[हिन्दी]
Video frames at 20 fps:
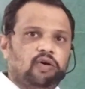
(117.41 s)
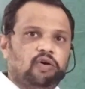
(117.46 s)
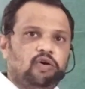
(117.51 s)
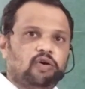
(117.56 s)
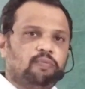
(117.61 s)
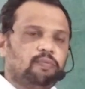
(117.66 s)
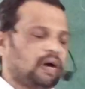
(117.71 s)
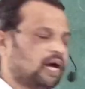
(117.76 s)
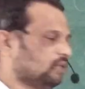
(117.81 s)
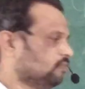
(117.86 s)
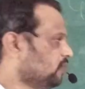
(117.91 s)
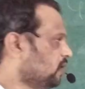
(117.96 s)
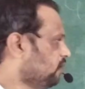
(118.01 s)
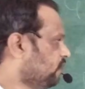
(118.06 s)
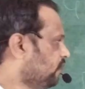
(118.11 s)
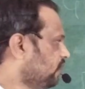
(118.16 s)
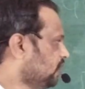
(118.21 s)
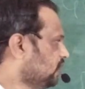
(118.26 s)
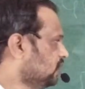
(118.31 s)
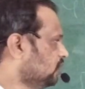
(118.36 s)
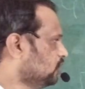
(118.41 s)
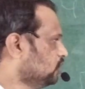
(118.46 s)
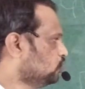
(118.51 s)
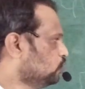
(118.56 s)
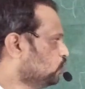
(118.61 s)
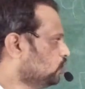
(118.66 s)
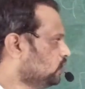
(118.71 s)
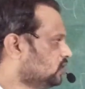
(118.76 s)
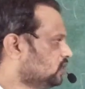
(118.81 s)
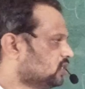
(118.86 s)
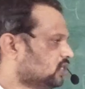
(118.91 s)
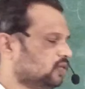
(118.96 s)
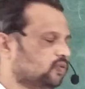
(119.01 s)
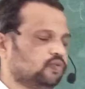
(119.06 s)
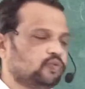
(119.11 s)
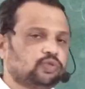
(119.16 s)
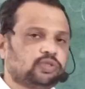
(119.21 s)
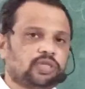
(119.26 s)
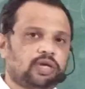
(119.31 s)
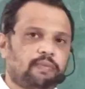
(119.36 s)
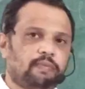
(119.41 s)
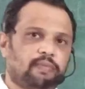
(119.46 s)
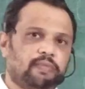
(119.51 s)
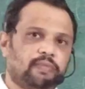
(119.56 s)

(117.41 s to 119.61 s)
और बाद में फिर जो इस उसका